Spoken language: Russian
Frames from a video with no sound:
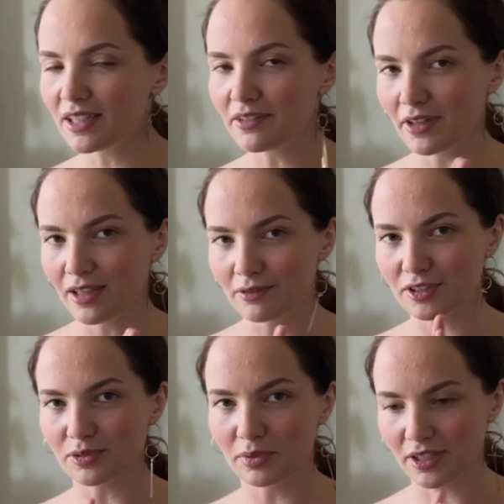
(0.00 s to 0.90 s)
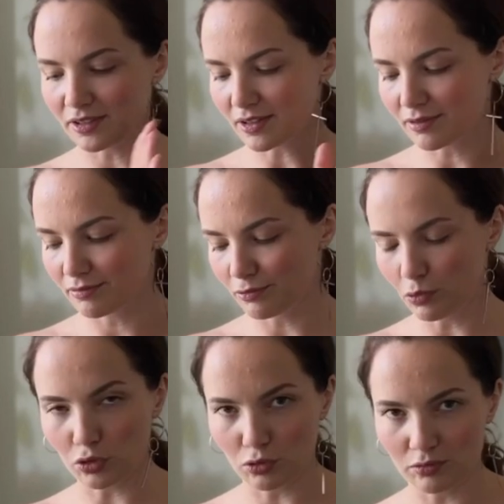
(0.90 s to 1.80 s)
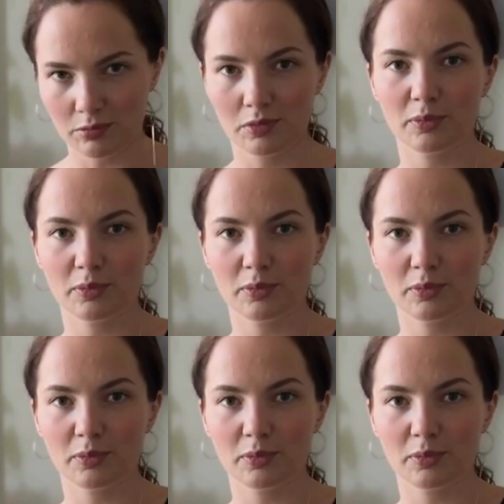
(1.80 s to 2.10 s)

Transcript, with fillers: Мы наливаем в этот блендер воду,